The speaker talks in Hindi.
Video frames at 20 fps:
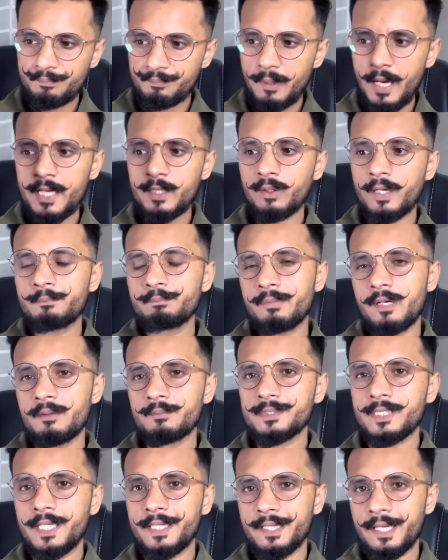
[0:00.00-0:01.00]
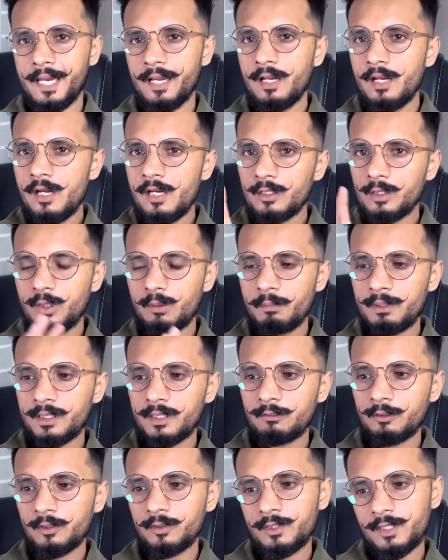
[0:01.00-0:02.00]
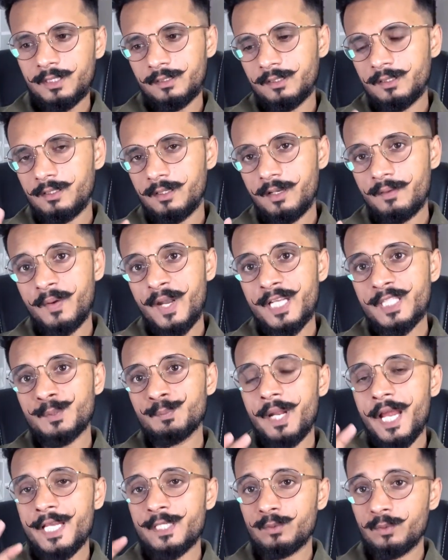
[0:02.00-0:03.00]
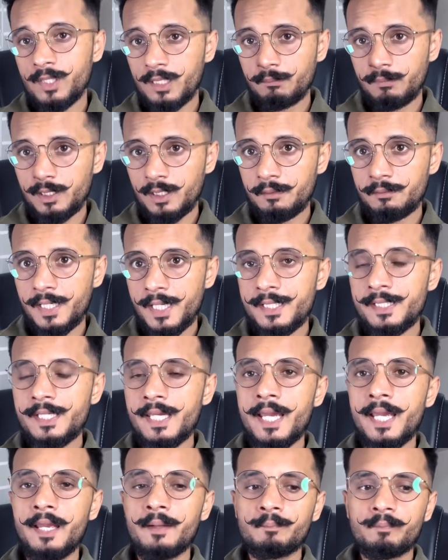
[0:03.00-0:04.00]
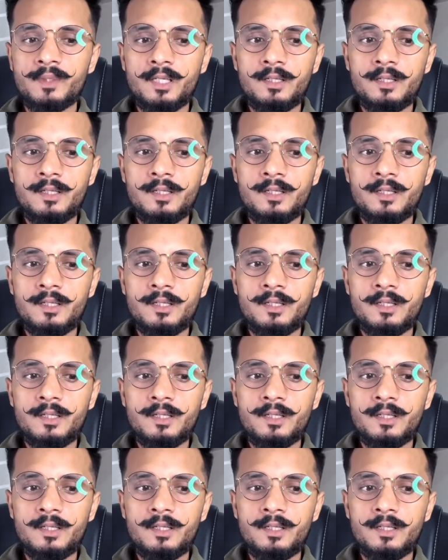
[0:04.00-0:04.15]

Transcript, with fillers: पाए क्वाइन पंप किया गया तो मतलब उसके डिफरेंस प्राइस होने का मतलब यही है